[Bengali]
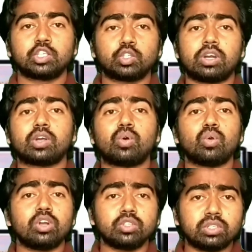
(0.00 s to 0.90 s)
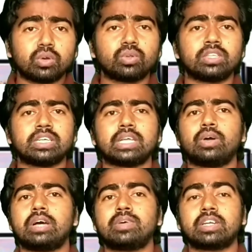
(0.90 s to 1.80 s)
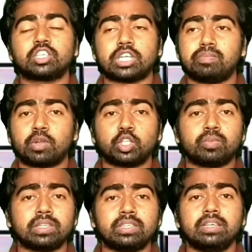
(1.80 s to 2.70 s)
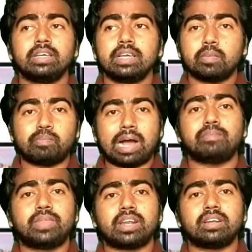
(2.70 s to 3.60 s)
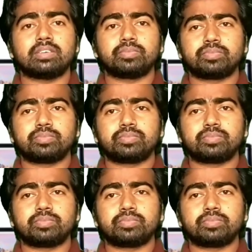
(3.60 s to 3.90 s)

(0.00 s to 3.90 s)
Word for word: সুতরাং কলোনি যদি করতে চায় তাহলে আমার একটি সাম্রাজ্যবাদী ভাবধারার